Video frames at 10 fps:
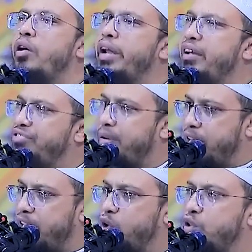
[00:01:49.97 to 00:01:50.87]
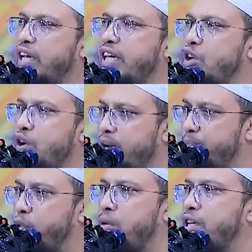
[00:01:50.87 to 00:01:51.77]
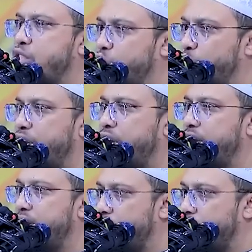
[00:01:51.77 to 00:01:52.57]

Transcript: অনেক ফ্যামিলিগুলোতে এ ধরনের পরিবেশ তৈরি